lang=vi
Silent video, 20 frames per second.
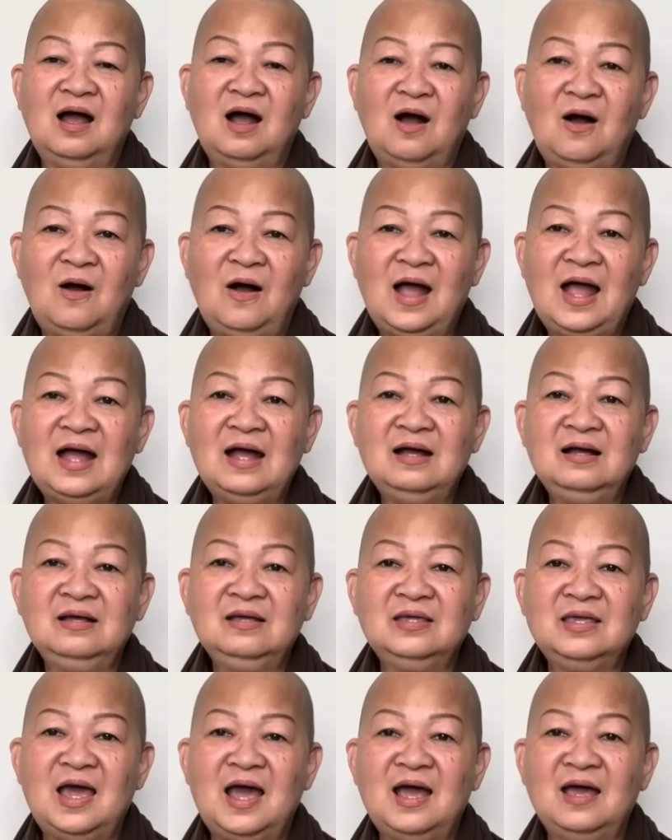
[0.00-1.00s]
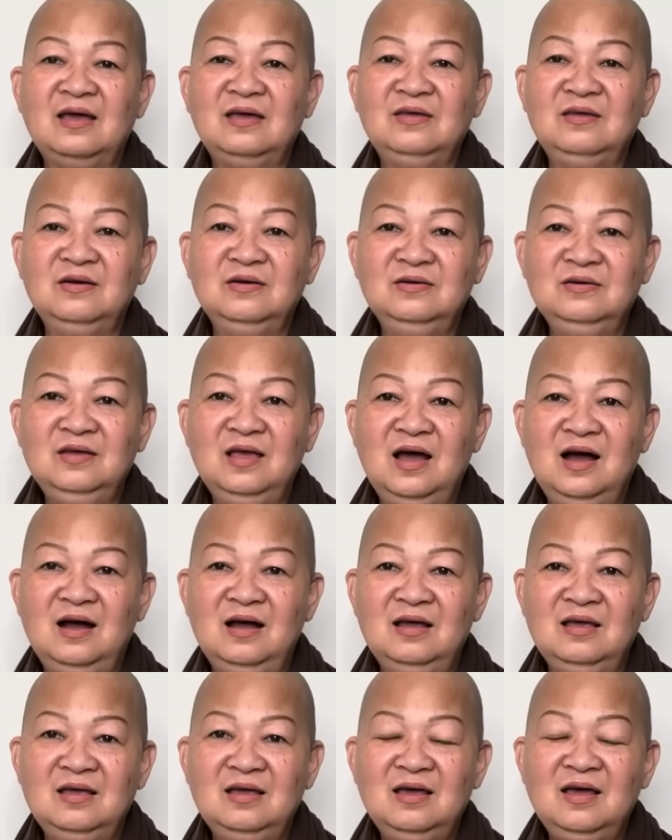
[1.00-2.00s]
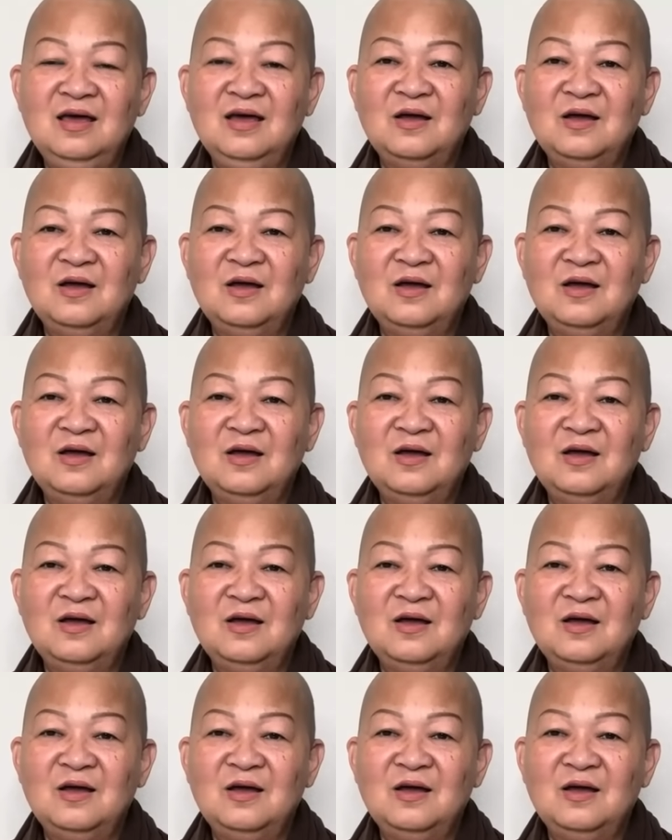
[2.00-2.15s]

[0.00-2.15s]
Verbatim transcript: họ ăn chay giữ giới.